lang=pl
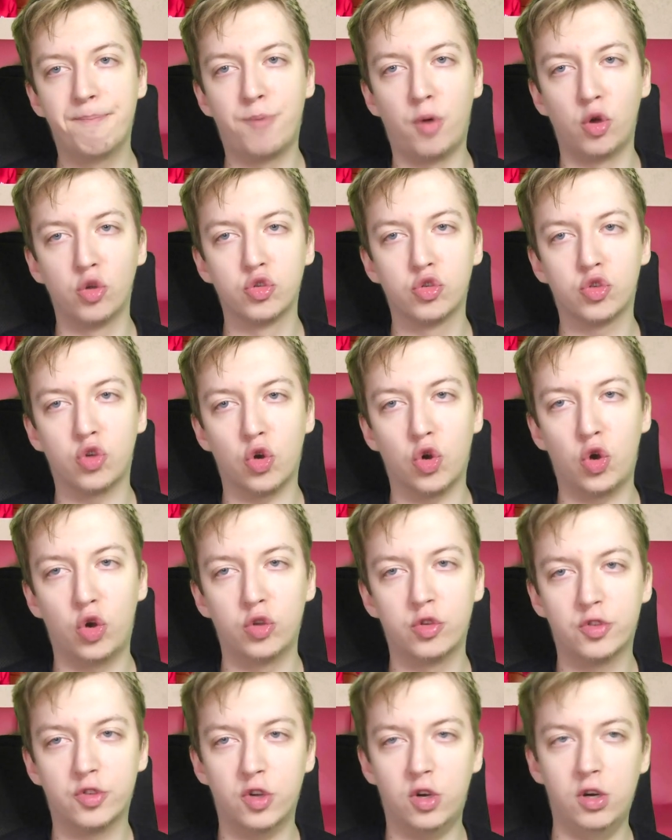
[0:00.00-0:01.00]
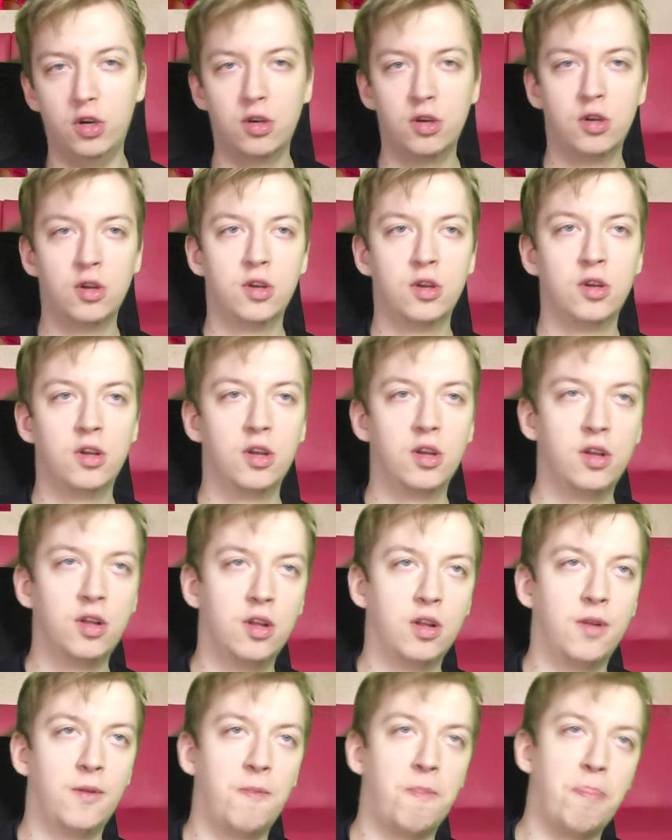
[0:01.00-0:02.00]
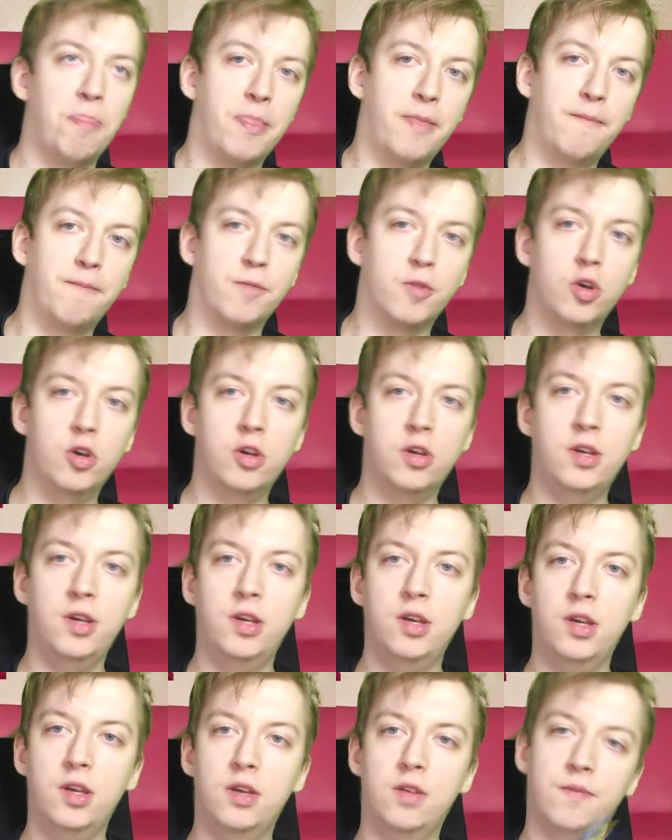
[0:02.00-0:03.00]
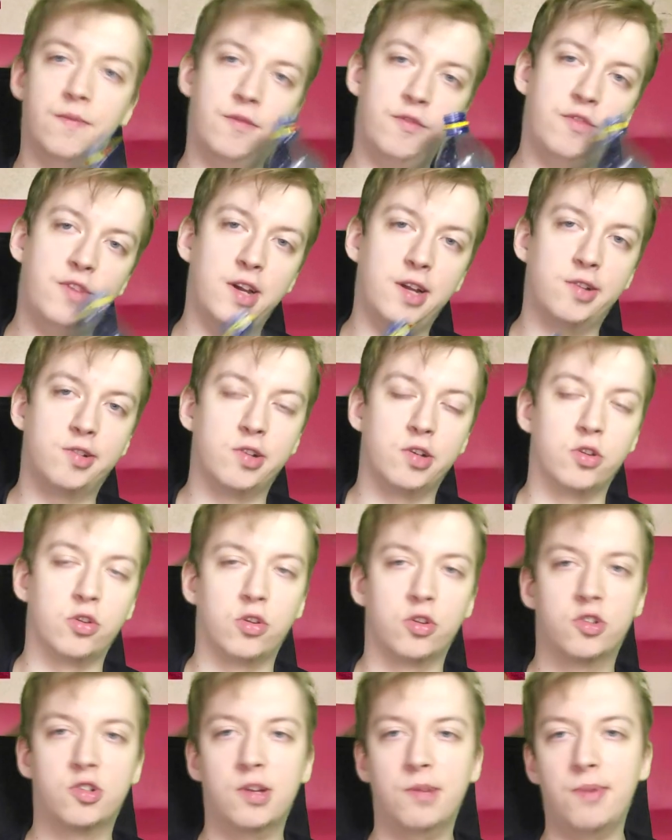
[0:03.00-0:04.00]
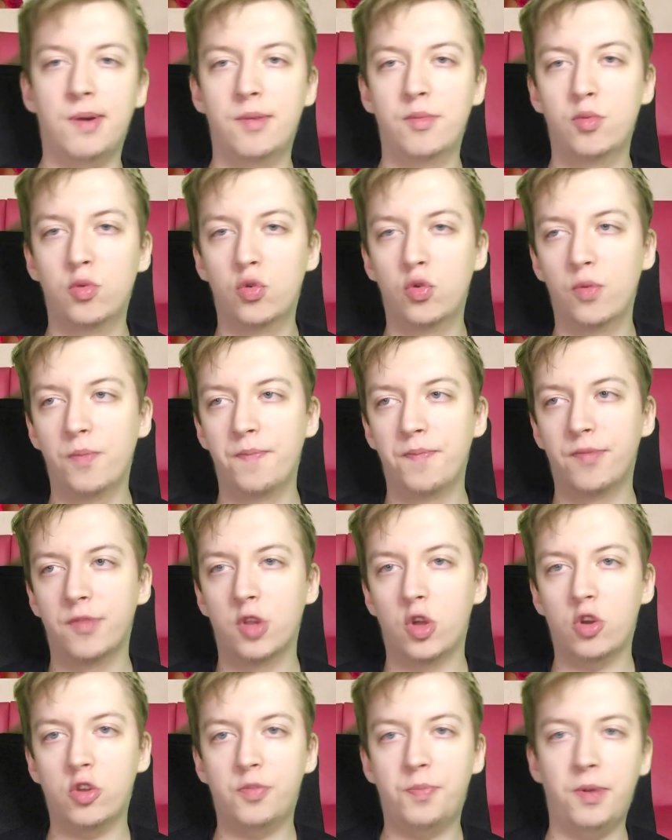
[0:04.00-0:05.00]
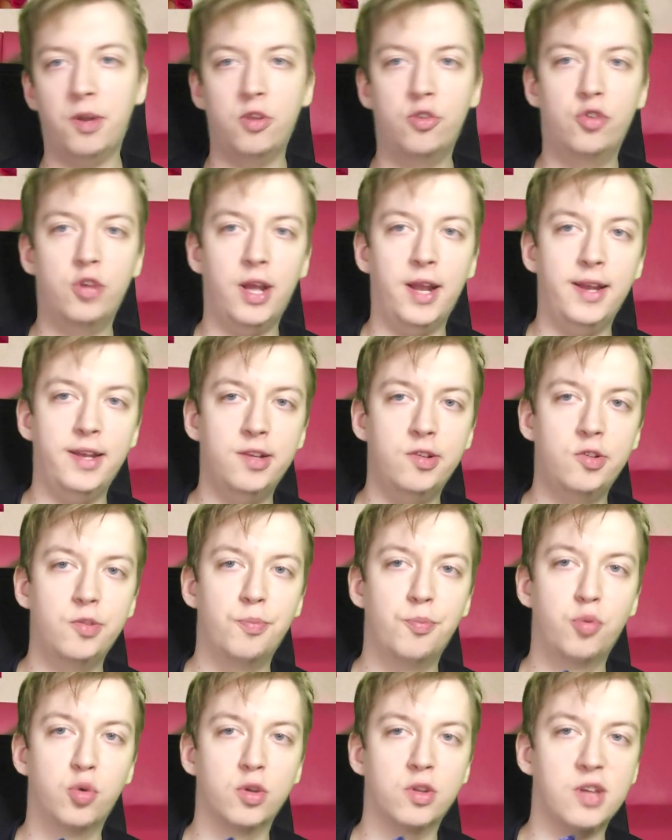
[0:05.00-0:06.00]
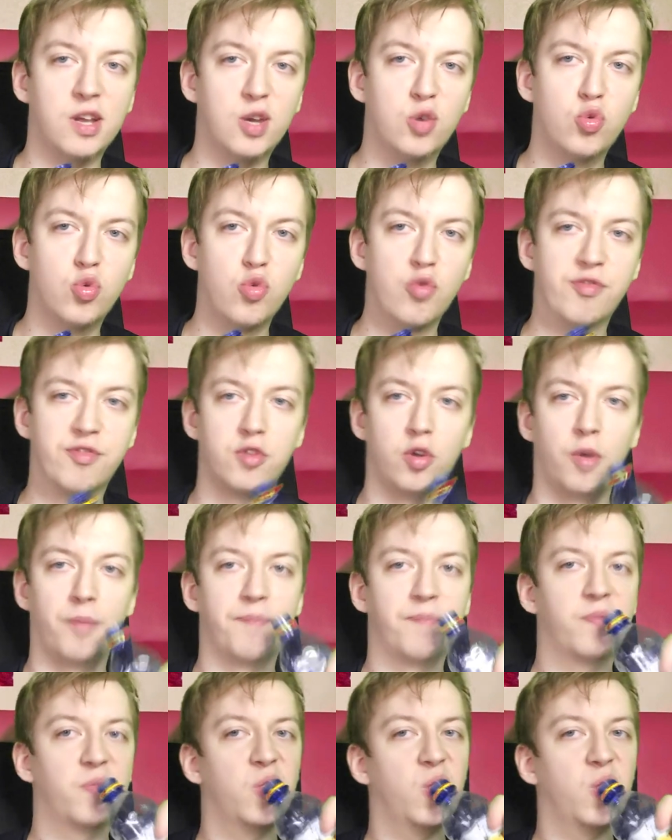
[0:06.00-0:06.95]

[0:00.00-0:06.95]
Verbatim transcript: Bonzo Gonzo. No i wiecie, no trzeba mu rozpierdzielić płytę główną.